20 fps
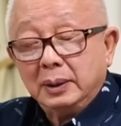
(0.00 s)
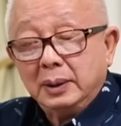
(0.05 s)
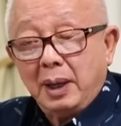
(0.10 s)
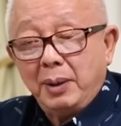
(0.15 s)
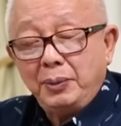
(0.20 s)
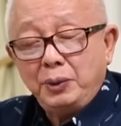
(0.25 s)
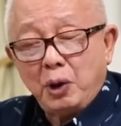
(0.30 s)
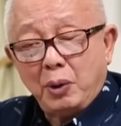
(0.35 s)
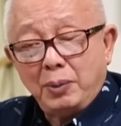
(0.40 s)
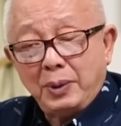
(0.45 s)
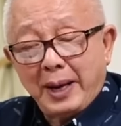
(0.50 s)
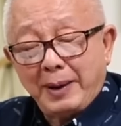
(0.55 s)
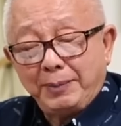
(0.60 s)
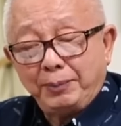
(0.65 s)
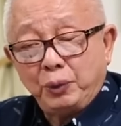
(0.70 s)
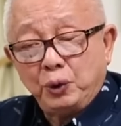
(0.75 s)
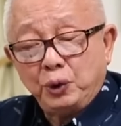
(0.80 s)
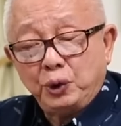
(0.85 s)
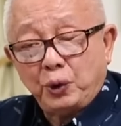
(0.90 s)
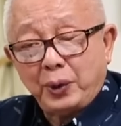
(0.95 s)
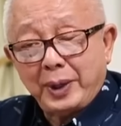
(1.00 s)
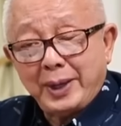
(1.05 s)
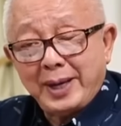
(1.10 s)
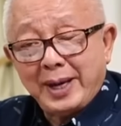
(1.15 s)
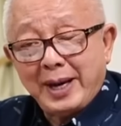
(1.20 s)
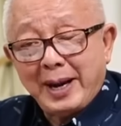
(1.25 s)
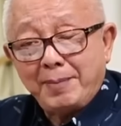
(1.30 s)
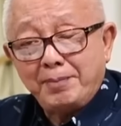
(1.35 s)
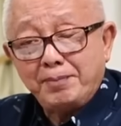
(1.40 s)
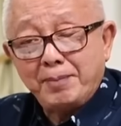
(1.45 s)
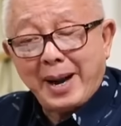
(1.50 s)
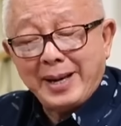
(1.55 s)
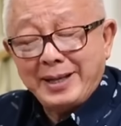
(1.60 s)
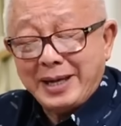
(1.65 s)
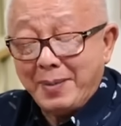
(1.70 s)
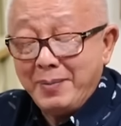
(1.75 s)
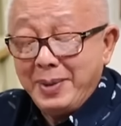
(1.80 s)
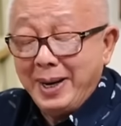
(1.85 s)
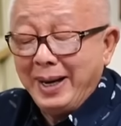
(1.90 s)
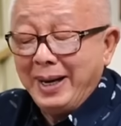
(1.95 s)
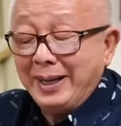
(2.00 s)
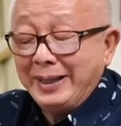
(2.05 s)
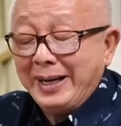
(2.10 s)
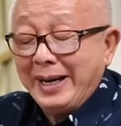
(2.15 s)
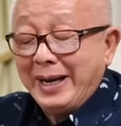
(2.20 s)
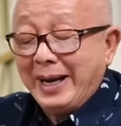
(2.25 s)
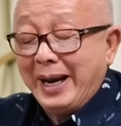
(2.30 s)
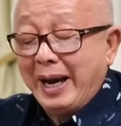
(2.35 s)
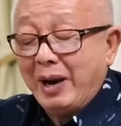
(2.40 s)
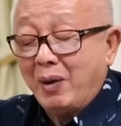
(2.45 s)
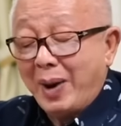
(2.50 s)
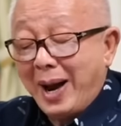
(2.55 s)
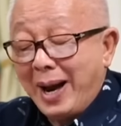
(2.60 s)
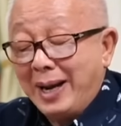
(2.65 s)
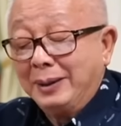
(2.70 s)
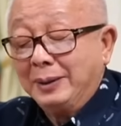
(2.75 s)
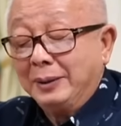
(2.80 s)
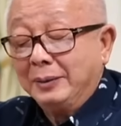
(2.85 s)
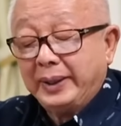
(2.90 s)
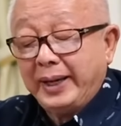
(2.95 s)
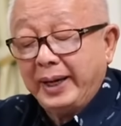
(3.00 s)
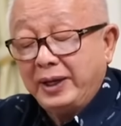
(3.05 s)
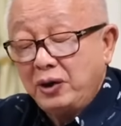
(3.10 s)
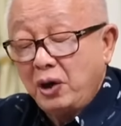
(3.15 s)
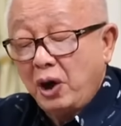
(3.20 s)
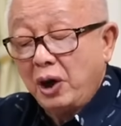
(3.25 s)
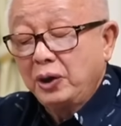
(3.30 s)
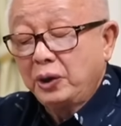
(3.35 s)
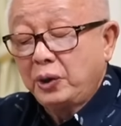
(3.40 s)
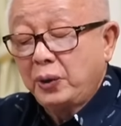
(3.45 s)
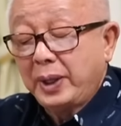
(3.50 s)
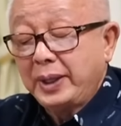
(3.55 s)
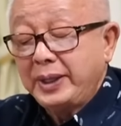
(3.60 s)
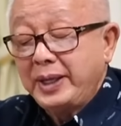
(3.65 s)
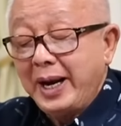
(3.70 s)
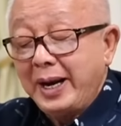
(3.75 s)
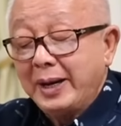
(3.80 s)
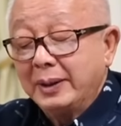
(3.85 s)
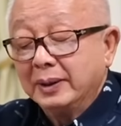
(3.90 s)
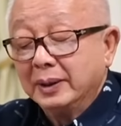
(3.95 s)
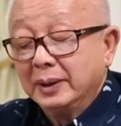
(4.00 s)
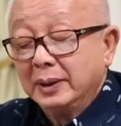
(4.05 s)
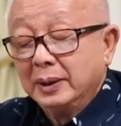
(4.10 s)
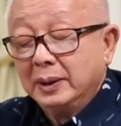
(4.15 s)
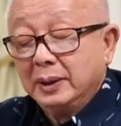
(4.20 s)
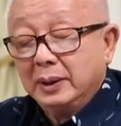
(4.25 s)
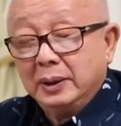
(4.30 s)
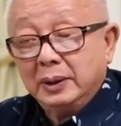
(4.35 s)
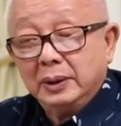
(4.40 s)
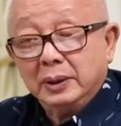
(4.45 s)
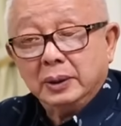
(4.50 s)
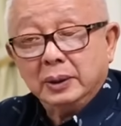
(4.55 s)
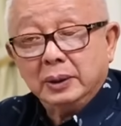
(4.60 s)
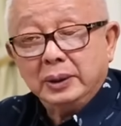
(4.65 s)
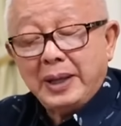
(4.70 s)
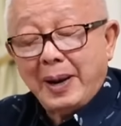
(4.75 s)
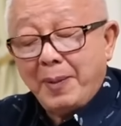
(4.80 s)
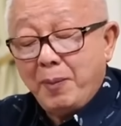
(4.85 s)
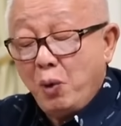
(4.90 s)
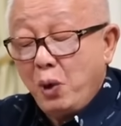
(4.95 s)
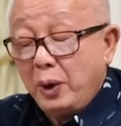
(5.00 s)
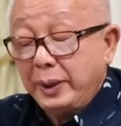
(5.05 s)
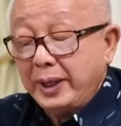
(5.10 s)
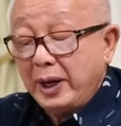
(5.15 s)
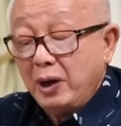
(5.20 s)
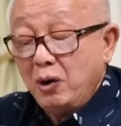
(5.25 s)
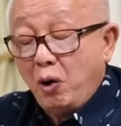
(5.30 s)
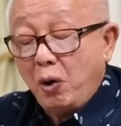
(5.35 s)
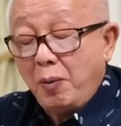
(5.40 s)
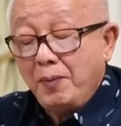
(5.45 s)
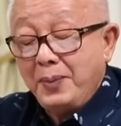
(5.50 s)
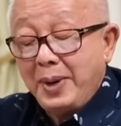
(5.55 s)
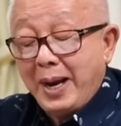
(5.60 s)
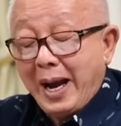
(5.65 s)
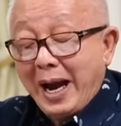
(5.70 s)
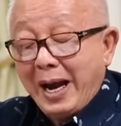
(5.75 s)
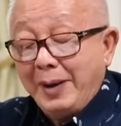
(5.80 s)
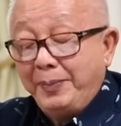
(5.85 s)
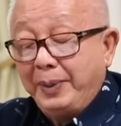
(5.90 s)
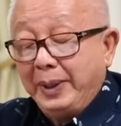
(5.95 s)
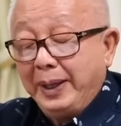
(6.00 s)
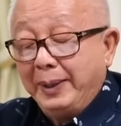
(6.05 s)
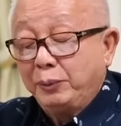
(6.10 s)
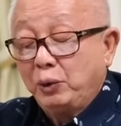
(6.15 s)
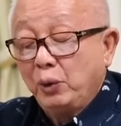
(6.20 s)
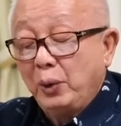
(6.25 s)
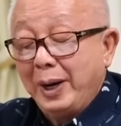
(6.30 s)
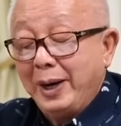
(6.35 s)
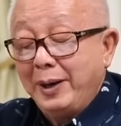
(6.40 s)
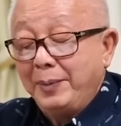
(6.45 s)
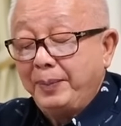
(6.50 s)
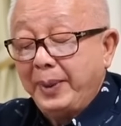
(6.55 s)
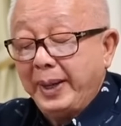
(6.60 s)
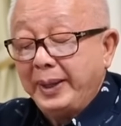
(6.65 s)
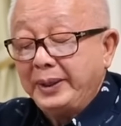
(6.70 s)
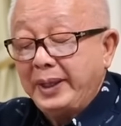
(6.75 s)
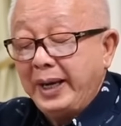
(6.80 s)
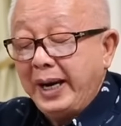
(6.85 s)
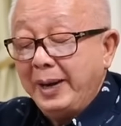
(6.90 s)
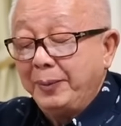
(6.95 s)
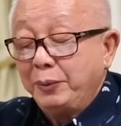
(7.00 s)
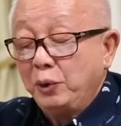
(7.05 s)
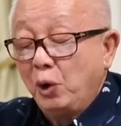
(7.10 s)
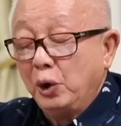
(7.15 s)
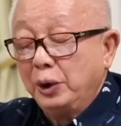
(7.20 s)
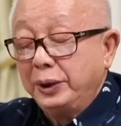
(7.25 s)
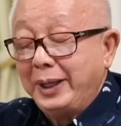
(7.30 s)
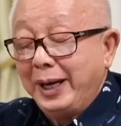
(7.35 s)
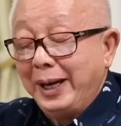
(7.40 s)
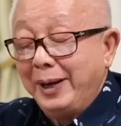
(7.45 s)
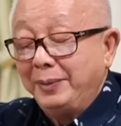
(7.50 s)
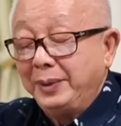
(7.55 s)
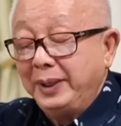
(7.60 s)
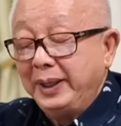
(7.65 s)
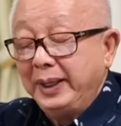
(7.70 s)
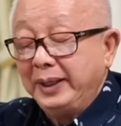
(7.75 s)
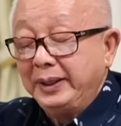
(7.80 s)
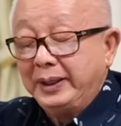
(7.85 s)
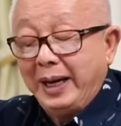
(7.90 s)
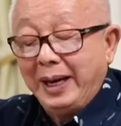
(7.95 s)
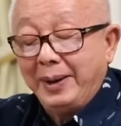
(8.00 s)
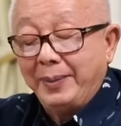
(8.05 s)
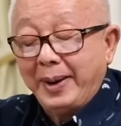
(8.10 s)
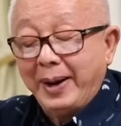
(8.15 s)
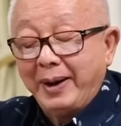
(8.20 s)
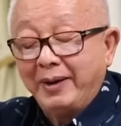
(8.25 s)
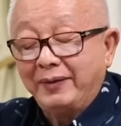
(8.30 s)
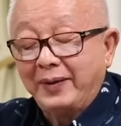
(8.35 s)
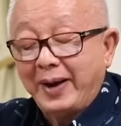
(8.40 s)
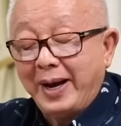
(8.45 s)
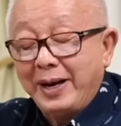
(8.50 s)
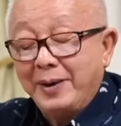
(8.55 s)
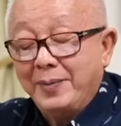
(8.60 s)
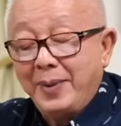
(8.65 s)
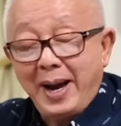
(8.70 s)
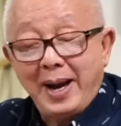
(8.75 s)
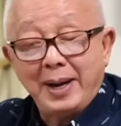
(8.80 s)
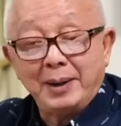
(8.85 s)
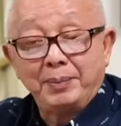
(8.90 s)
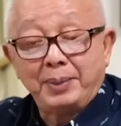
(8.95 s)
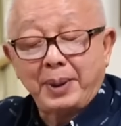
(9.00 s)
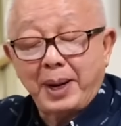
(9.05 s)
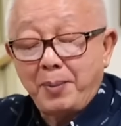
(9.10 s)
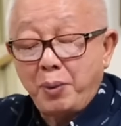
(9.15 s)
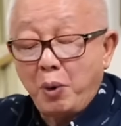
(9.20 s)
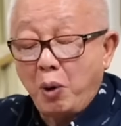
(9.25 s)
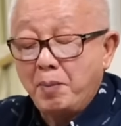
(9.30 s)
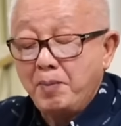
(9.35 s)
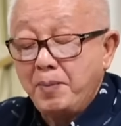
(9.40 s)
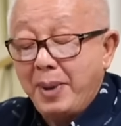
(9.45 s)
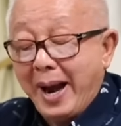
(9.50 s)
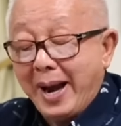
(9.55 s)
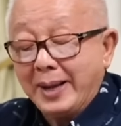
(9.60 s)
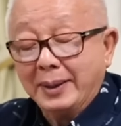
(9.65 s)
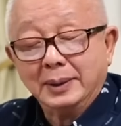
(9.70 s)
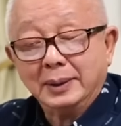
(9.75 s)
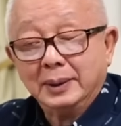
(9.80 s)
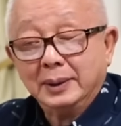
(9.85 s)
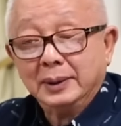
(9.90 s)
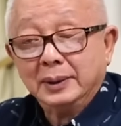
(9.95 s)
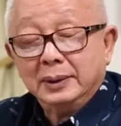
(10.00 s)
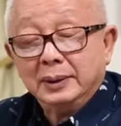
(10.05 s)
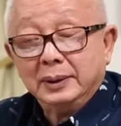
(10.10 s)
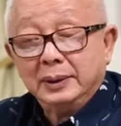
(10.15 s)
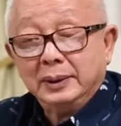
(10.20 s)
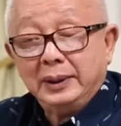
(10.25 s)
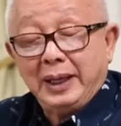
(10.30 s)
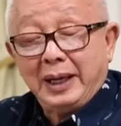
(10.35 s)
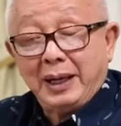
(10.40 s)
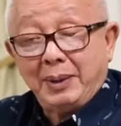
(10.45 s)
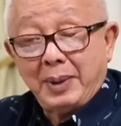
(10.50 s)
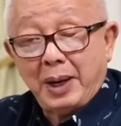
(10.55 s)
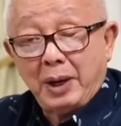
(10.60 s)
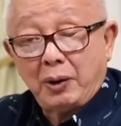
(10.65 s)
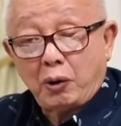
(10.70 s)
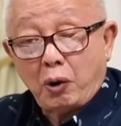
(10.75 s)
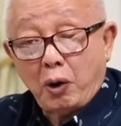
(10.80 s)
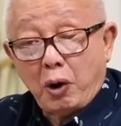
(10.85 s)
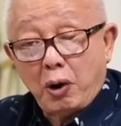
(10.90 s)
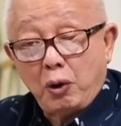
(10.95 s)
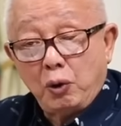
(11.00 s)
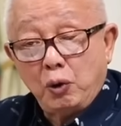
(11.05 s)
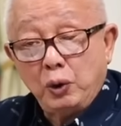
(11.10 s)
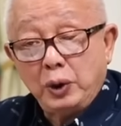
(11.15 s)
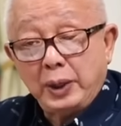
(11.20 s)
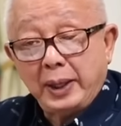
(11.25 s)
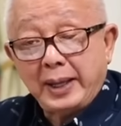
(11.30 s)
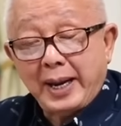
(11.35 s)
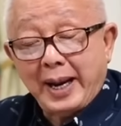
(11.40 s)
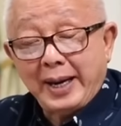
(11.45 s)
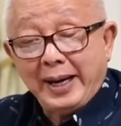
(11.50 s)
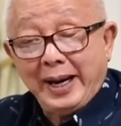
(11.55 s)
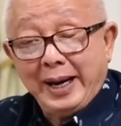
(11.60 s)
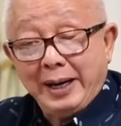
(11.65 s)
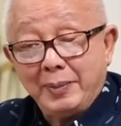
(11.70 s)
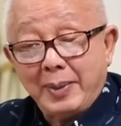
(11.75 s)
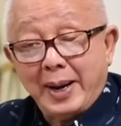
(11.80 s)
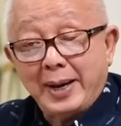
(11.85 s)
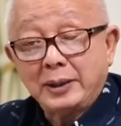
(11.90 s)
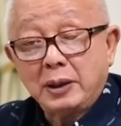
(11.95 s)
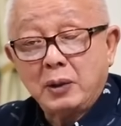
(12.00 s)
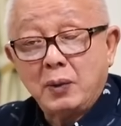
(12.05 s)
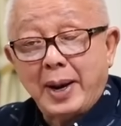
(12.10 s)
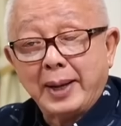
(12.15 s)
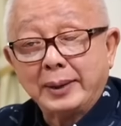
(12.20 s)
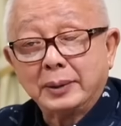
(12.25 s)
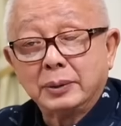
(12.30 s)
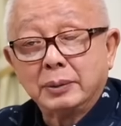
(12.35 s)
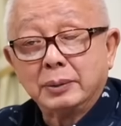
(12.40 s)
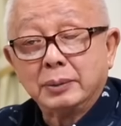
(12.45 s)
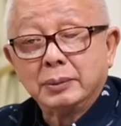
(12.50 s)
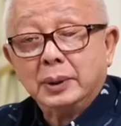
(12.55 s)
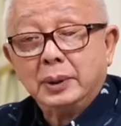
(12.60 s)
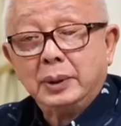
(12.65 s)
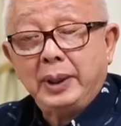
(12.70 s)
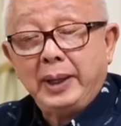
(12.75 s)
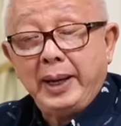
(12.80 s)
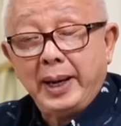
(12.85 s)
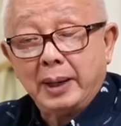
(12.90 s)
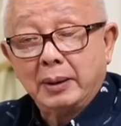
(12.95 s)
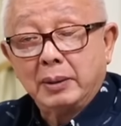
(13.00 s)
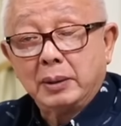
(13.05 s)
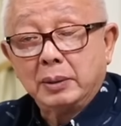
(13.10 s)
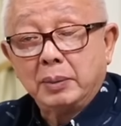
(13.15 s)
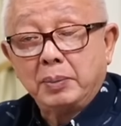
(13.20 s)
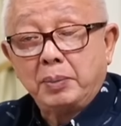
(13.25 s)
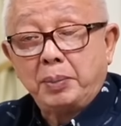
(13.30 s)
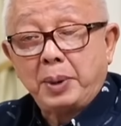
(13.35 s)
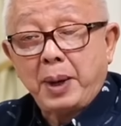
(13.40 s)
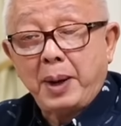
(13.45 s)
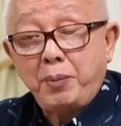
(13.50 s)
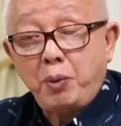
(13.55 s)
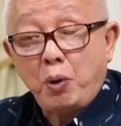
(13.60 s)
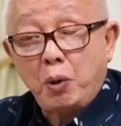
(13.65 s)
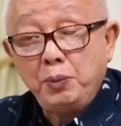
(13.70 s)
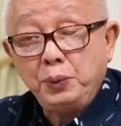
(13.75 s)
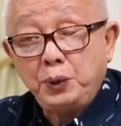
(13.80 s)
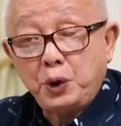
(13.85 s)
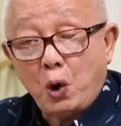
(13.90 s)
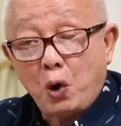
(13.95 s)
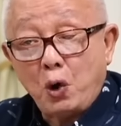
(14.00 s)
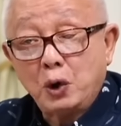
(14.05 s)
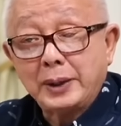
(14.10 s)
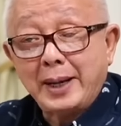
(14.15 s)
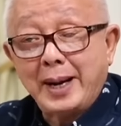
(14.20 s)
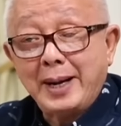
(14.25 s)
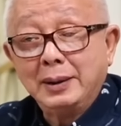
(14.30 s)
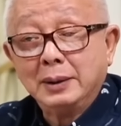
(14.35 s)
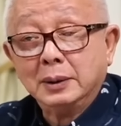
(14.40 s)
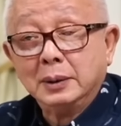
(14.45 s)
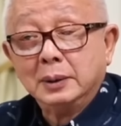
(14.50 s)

ท่านผู้ชมครับคุณสุรเชษฐ์ครับมันจะเหมือนกันได้ยังไงวะคิดหน่อยสุรเชษฐ์อย่ามัวแต่งมงายเปรียบตัวเองเป็นเทพโน่นเทพนี่เทพแห่งไฟบ้างพระพรหมบ้างนี่กำลังรอคุณทนายเอกมหาสวัสดิ์เรียกพระพรหมโจกนะ